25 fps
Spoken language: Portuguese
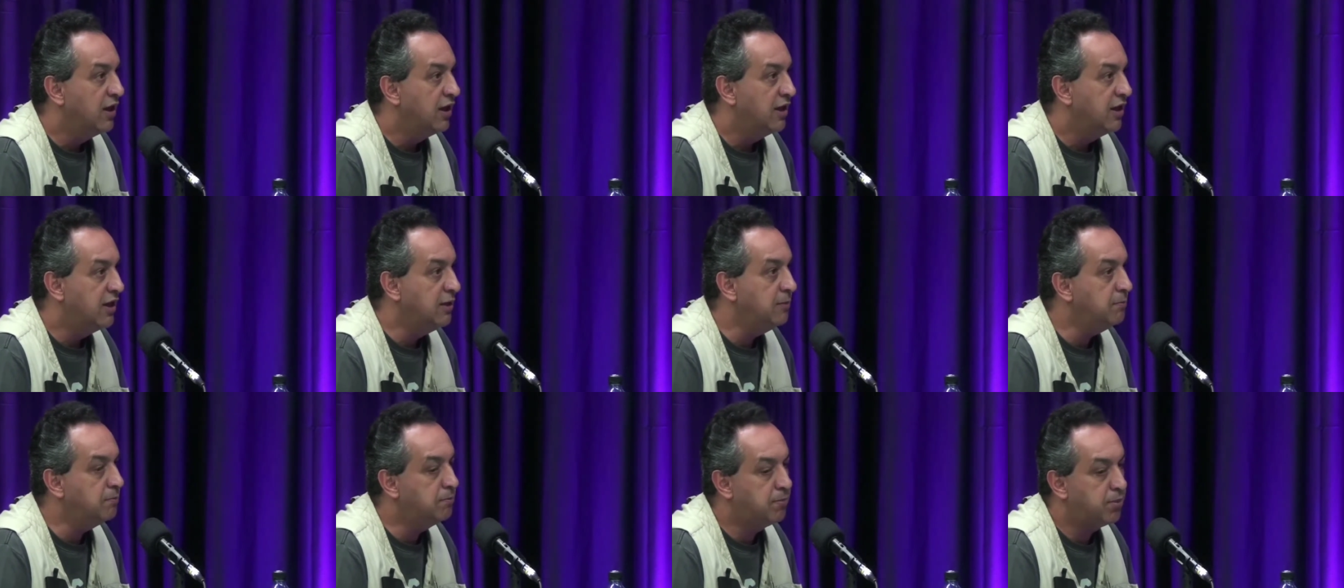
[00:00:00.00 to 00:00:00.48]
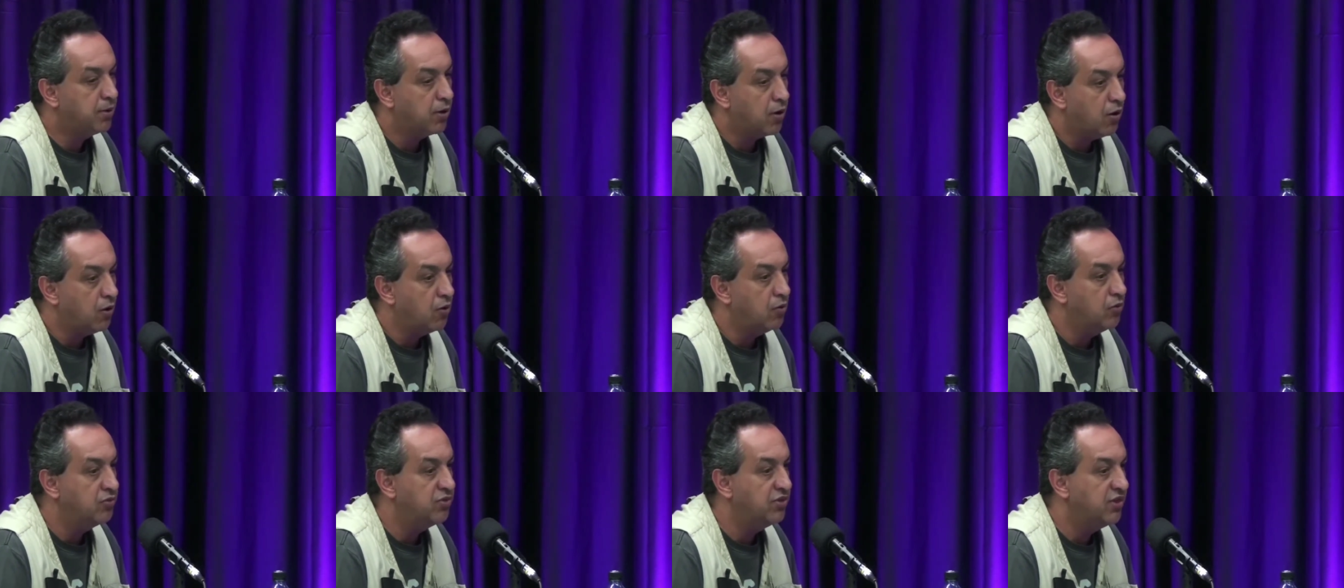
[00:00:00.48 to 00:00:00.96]
em
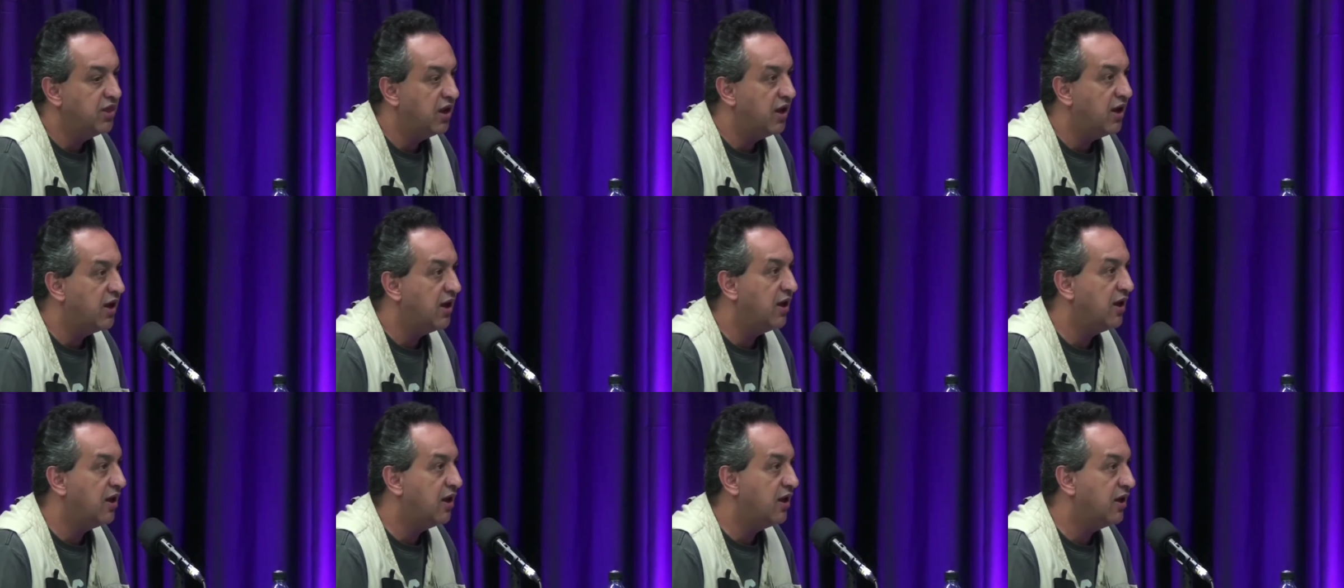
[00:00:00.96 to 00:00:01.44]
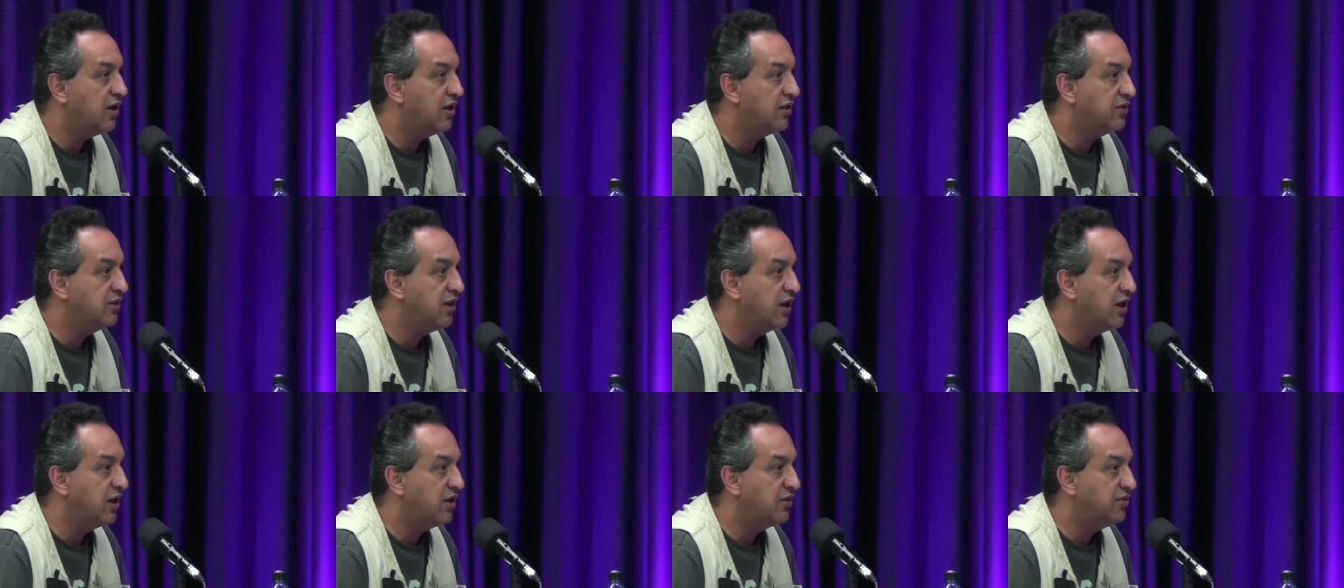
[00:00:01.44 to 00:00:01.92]
prol da,
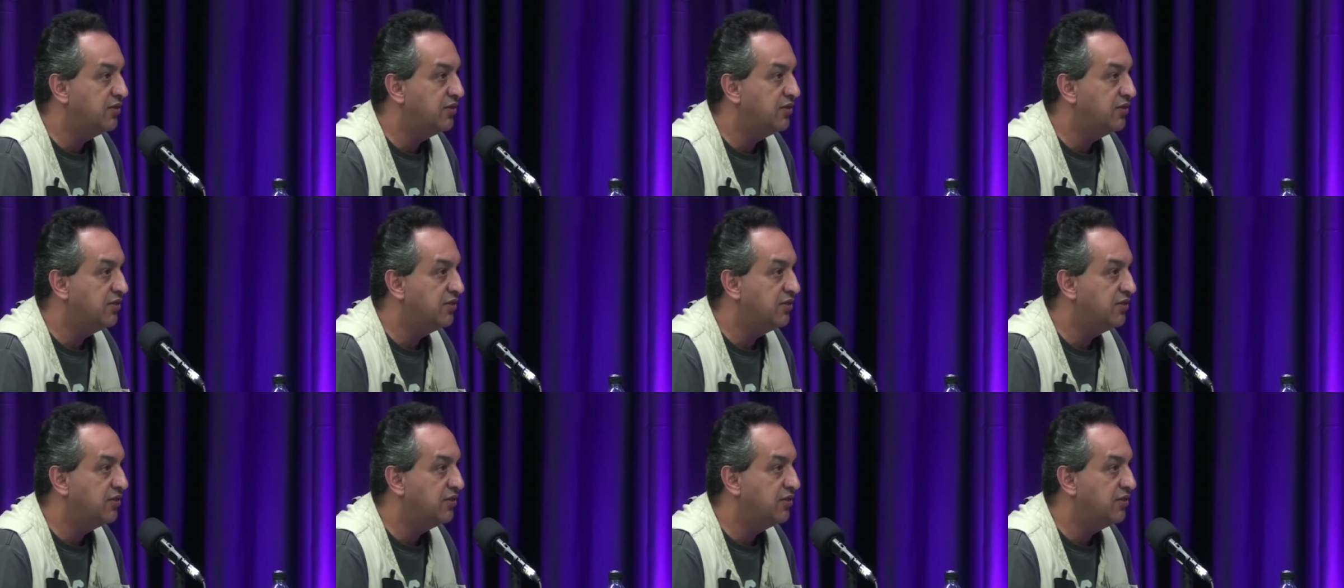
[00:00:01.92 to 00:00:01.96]
da,